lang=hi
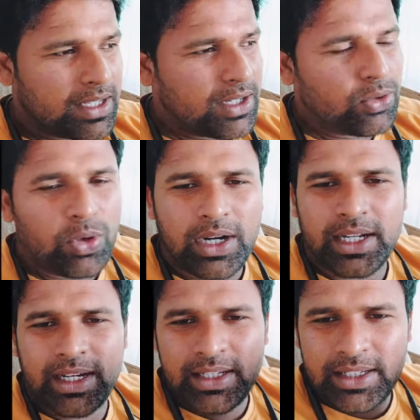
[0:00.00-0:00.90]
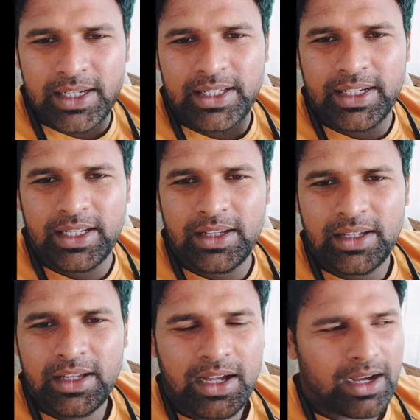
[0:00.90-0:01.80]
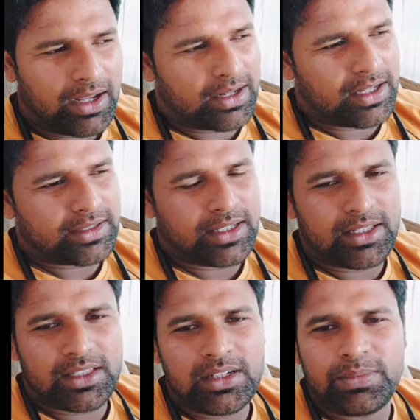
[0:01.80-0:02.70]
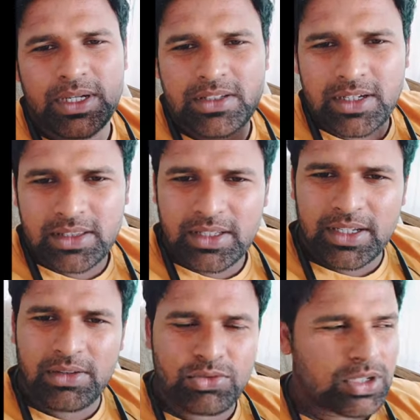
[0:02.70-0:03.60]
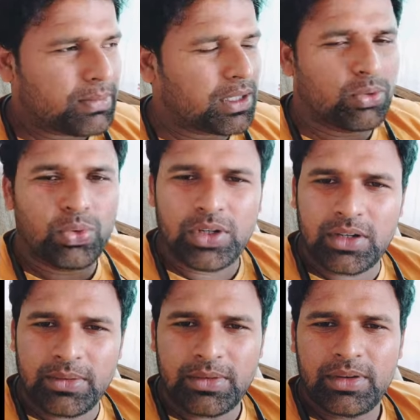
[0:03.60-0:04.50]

इनको हटाने के लिए ना हल्का सा ये तीन पांच करते हैं उसके बाद उग्र